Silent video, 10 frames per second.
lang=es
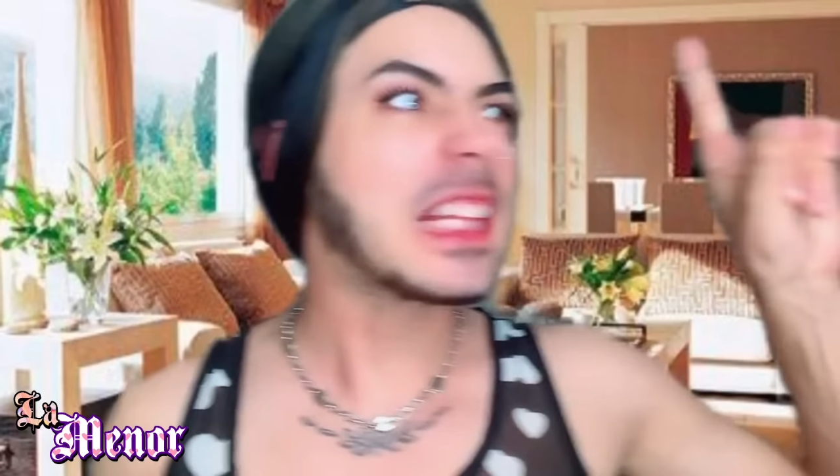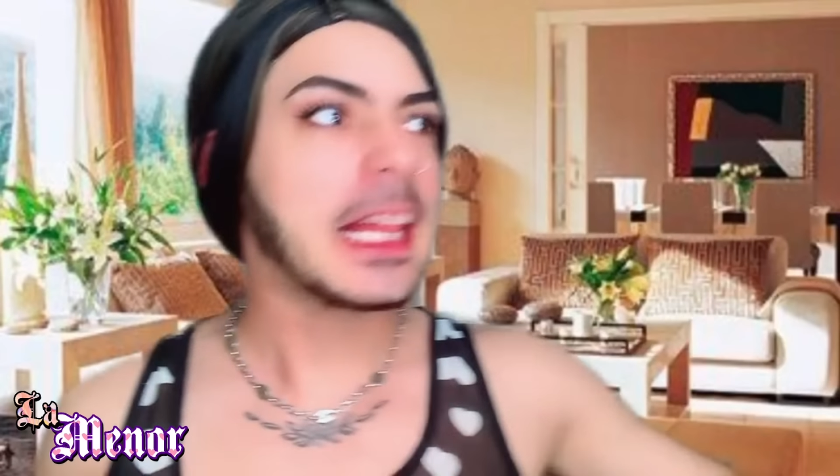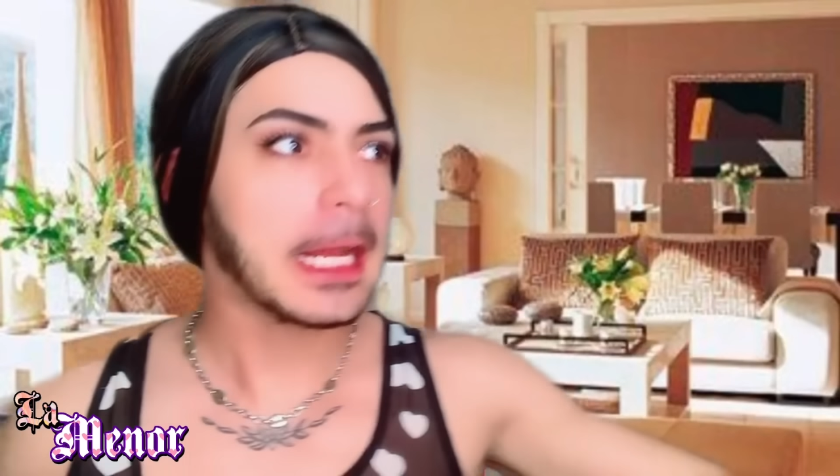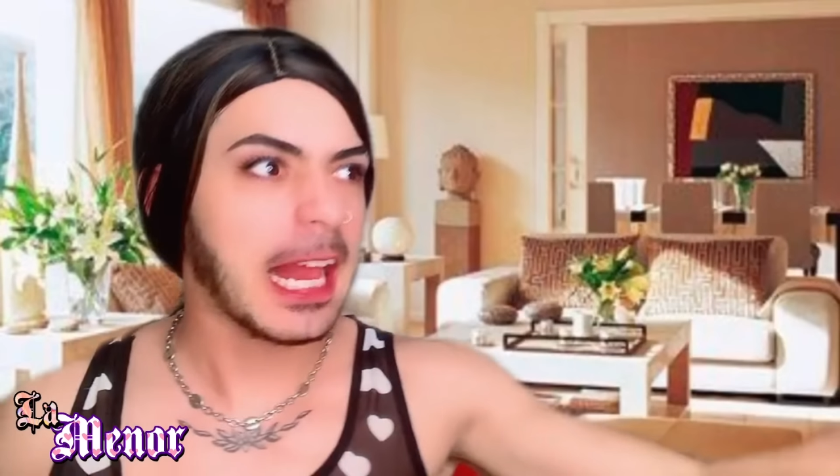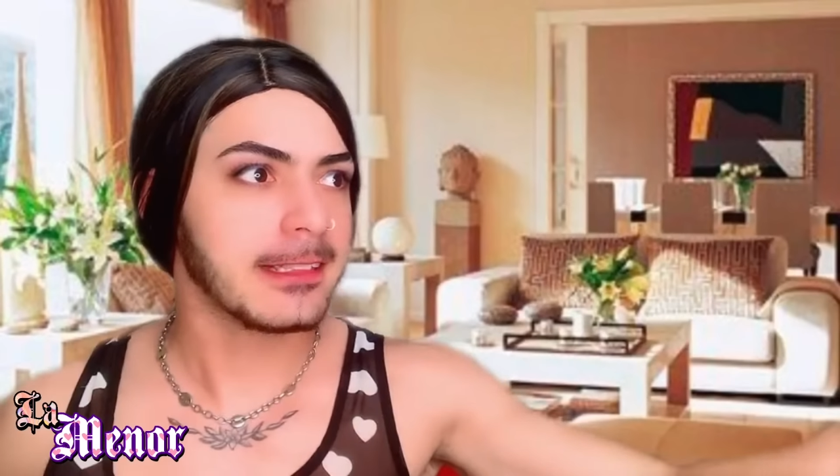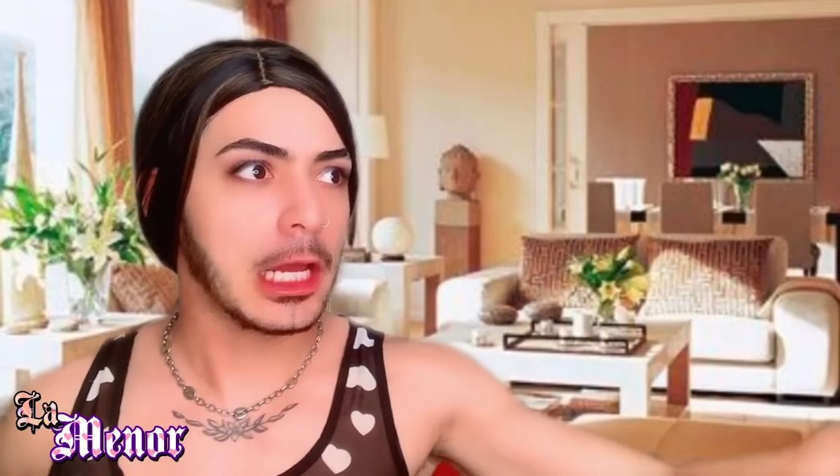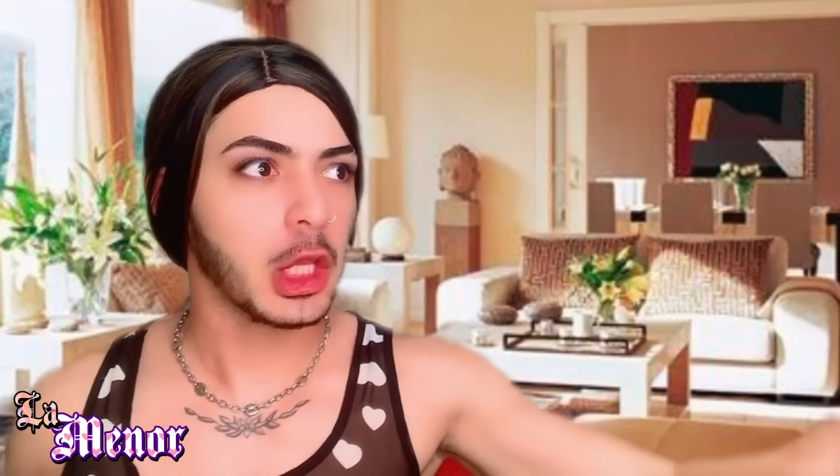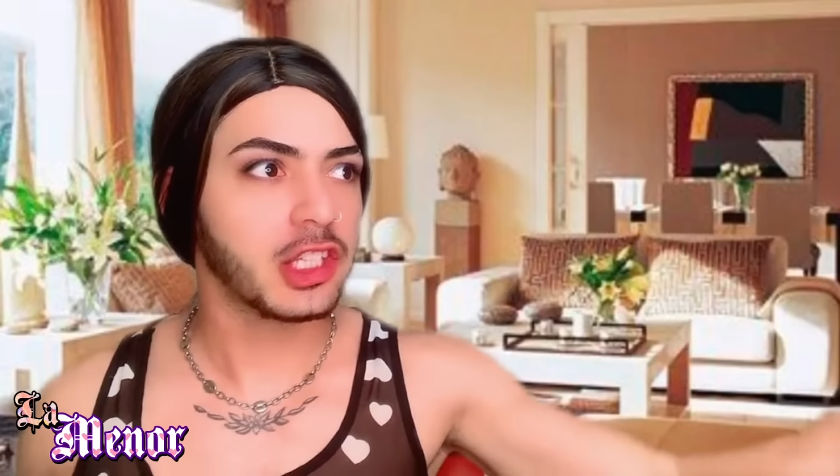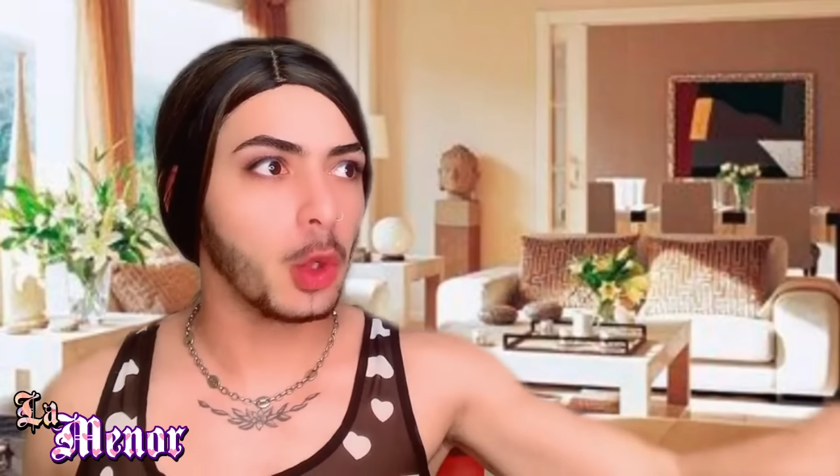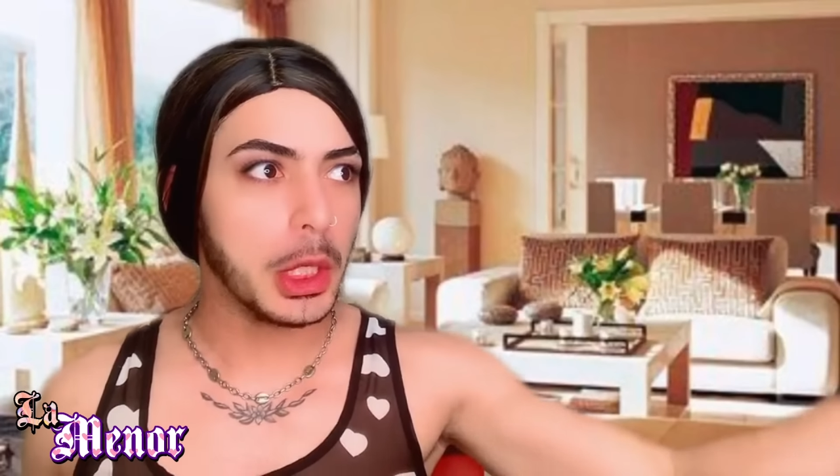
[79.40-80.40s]
está el desgraciado de
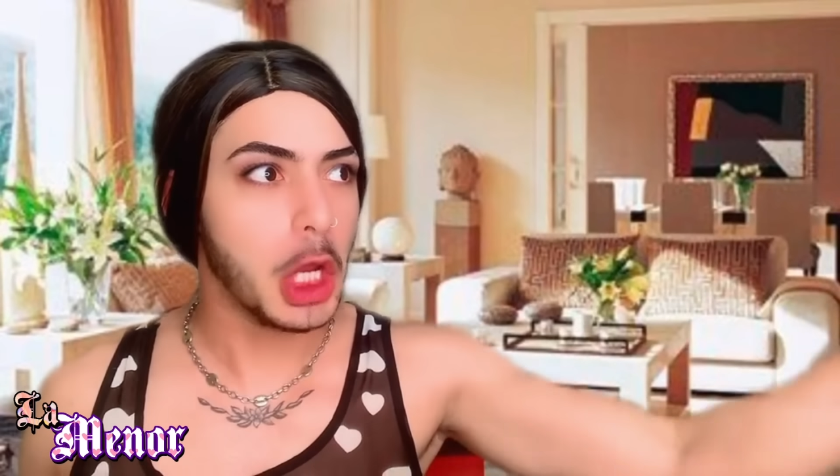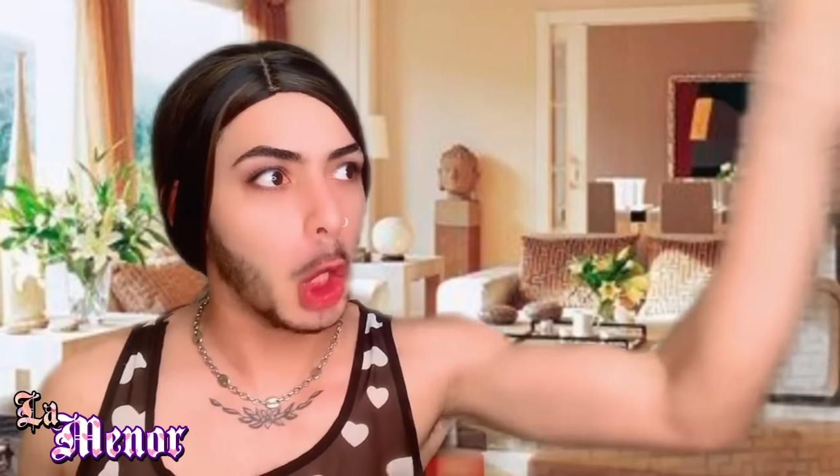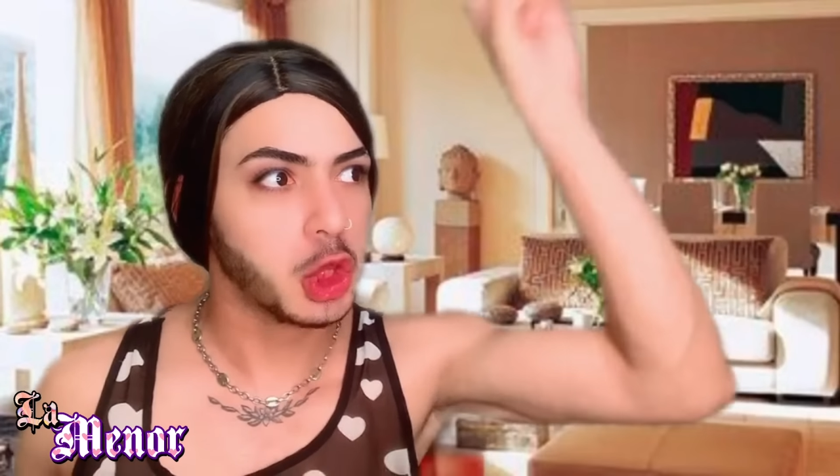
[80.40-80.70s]
su hijo?